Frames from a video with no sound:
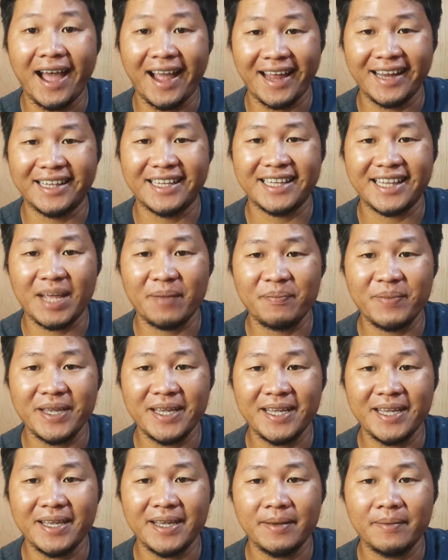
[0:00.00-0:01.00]
Akan
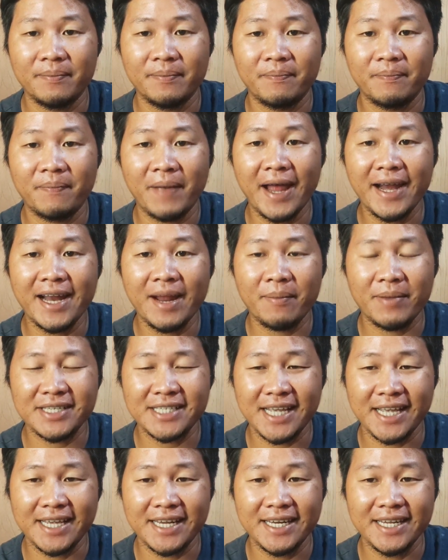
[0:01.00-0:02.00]
tetapi, pada
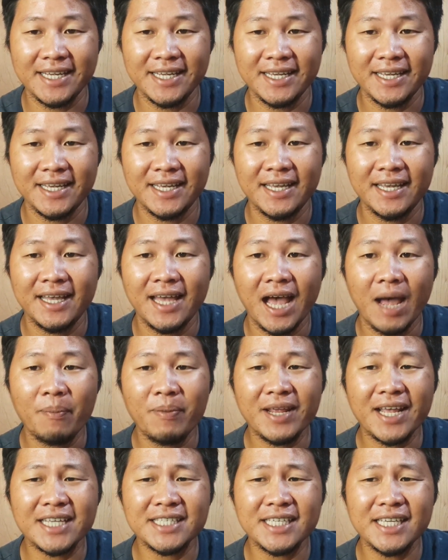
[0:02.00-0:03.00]
masa ini,
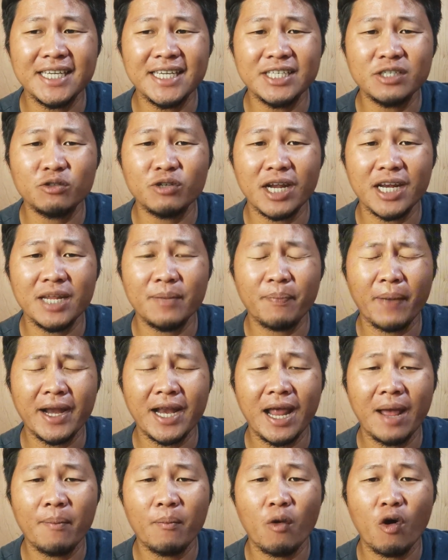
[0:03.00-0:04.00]
aplikasi ini sudah
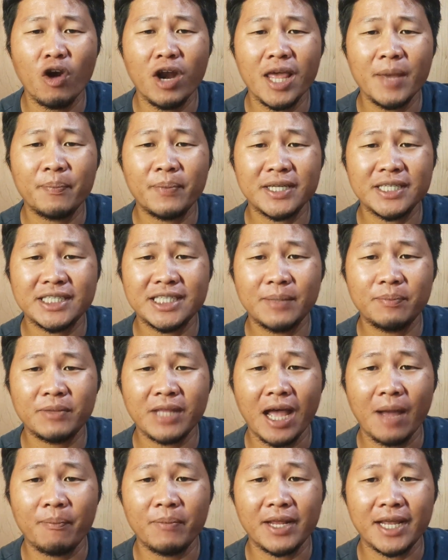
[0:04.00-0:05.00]
dipadam oleh
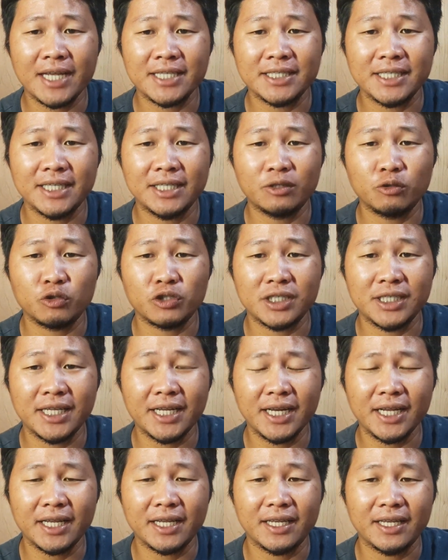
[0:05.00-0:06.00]
pencipta aplikasi itu
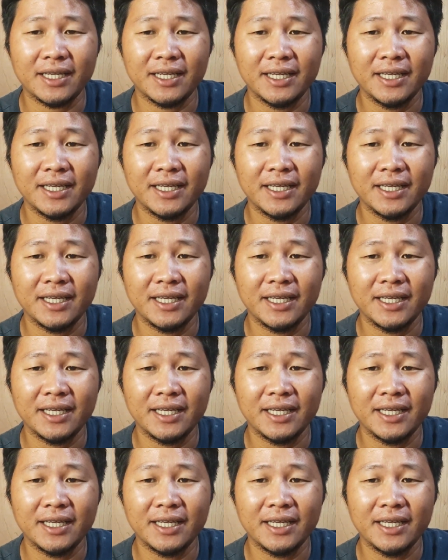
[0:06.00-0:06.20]
sendiri.